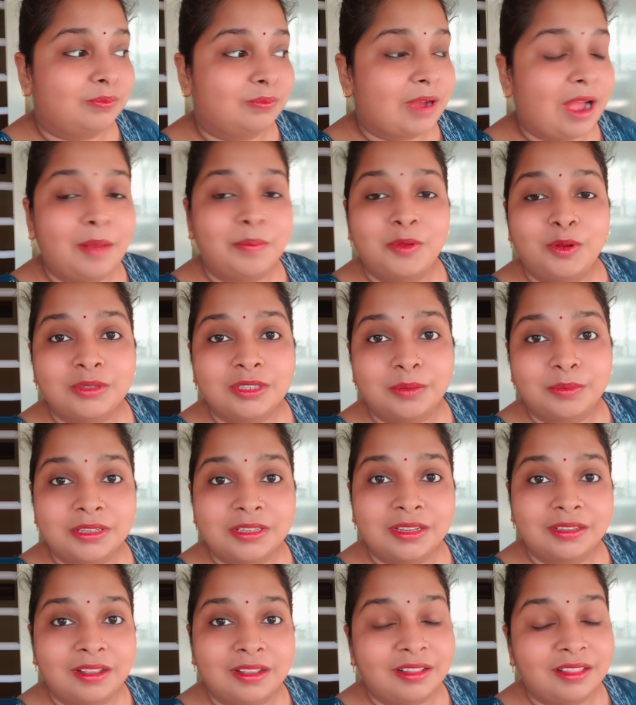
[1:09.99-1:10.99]
आप लोग समझ
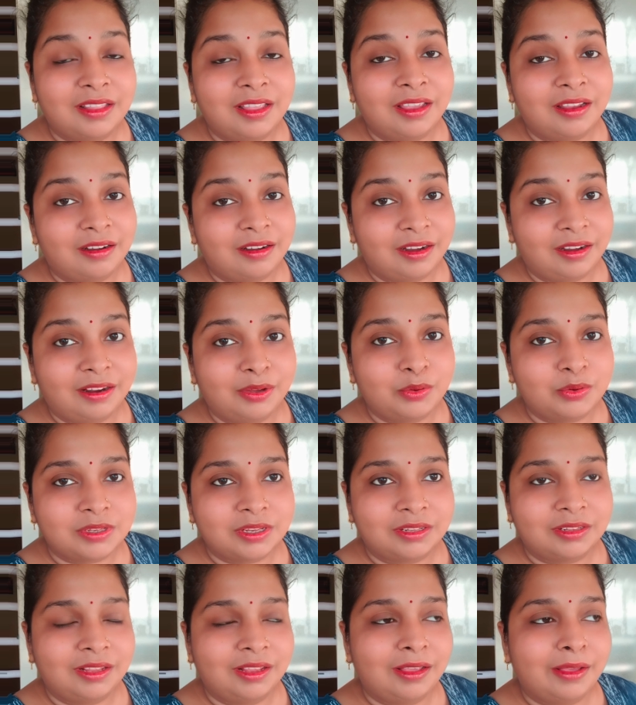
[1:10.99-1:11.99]
सकते कितना इरीटेटिंग हो
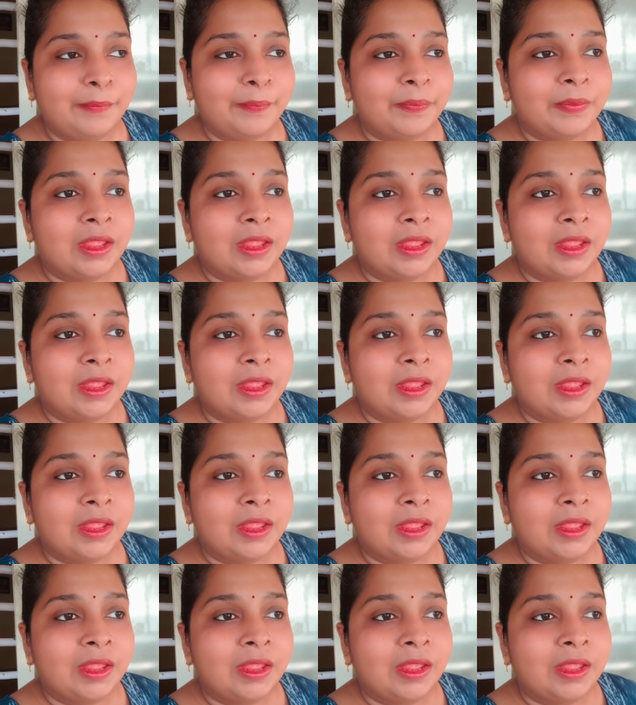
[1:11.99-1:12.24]
सकती है